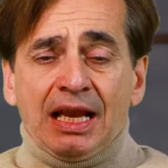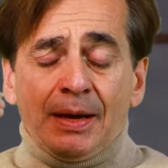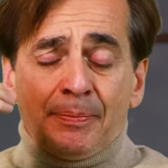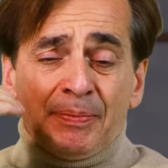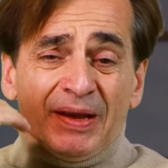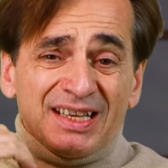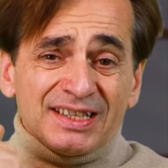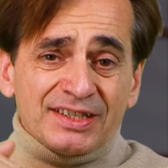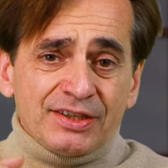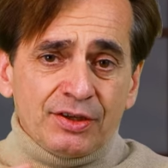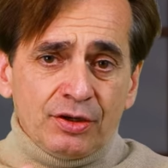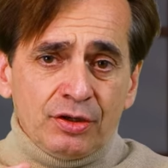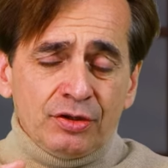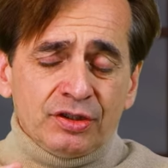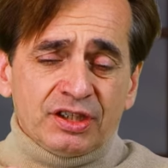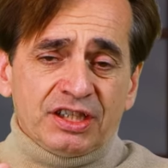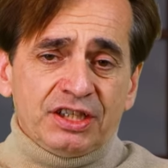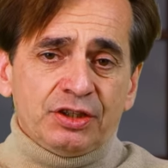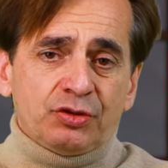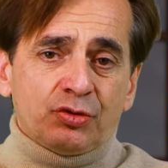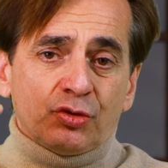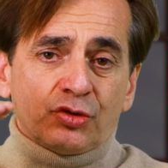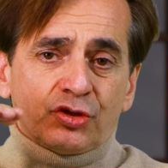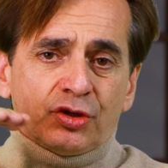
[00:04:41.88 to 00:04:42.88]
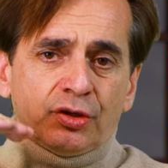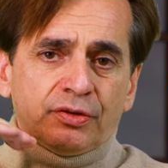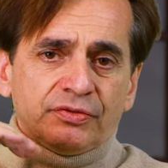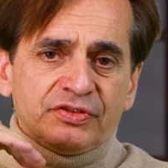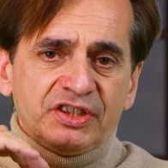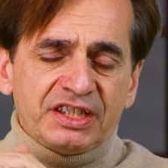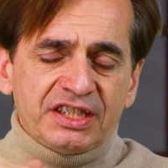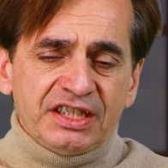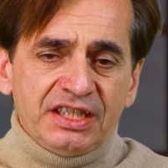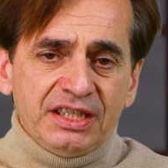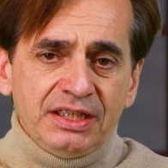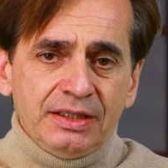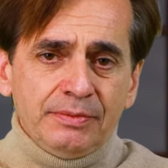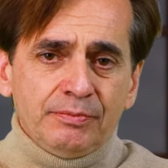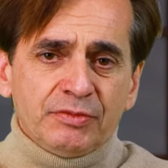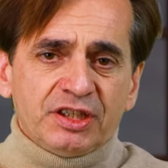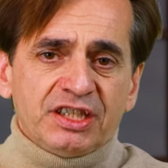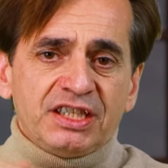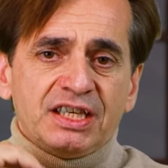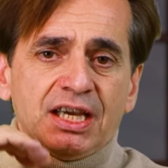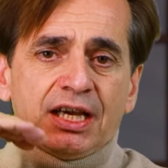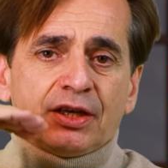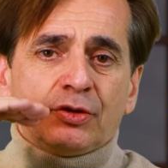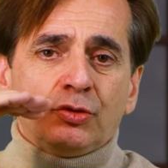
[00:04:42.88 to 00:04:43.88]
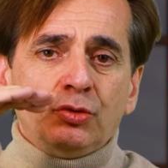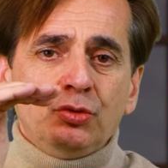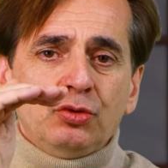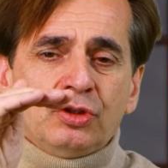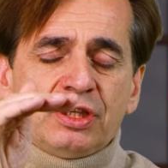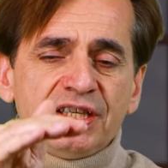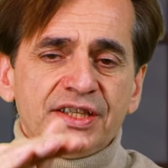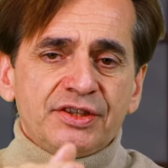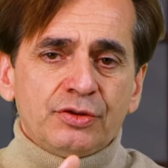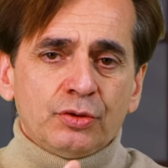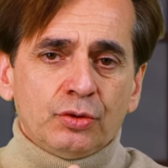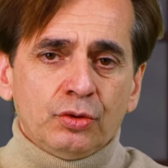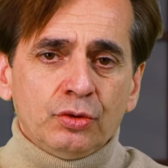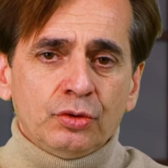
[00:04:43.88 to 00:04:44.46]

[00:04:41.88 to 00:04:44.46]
La personne qui se sent victime, qui accuse les